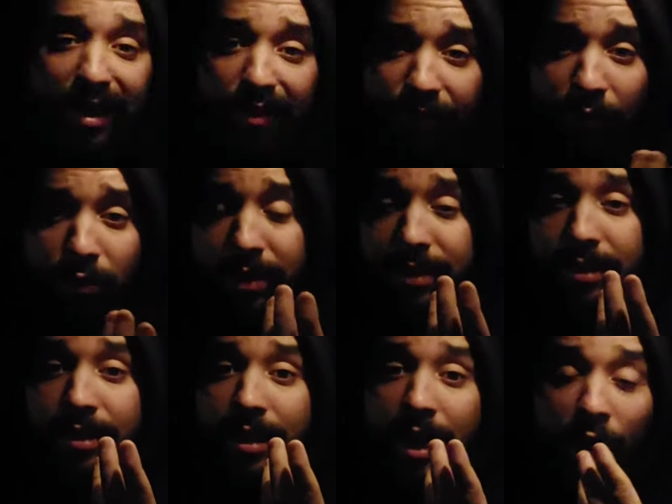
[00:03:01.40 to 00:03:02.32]
ديفونس
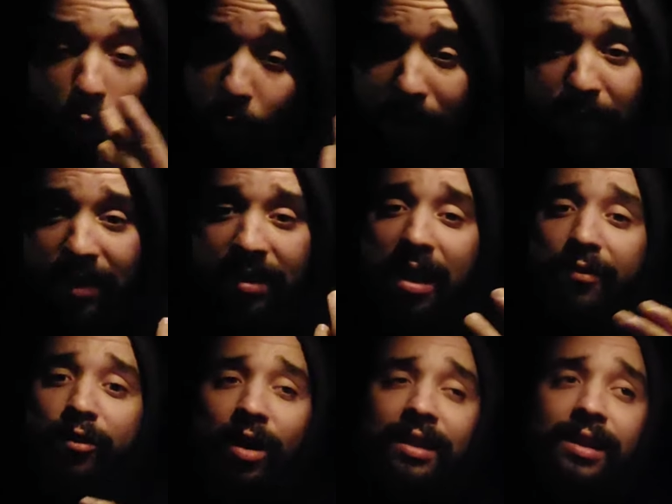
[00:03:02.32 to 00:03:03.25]
قوي
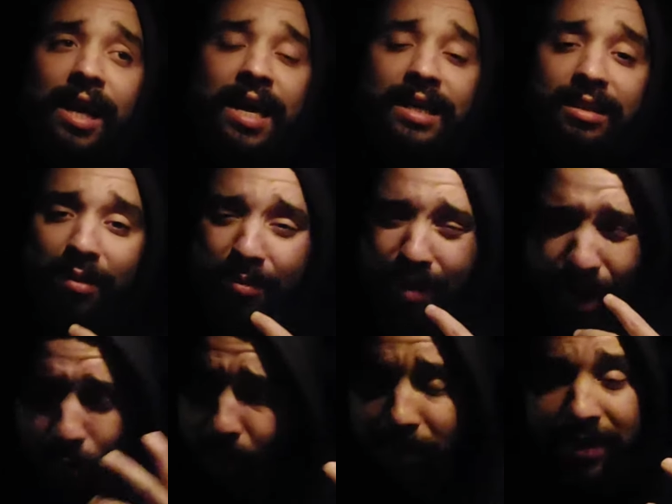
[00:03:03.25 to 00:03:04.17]
بزاف وعندها حارس مرمى
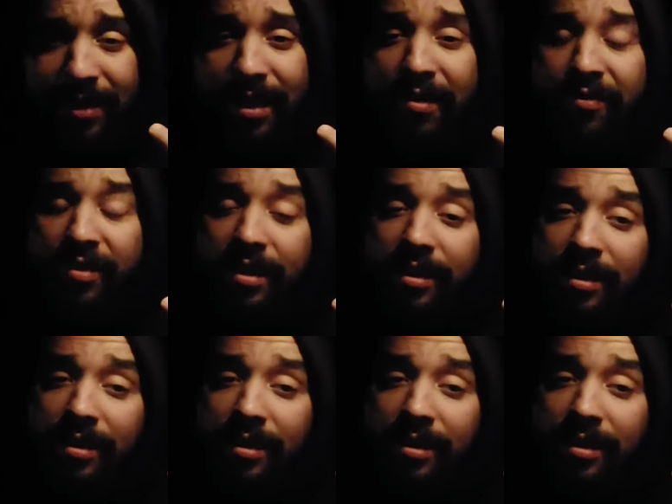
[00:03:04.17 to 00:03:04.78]
قوي بزاف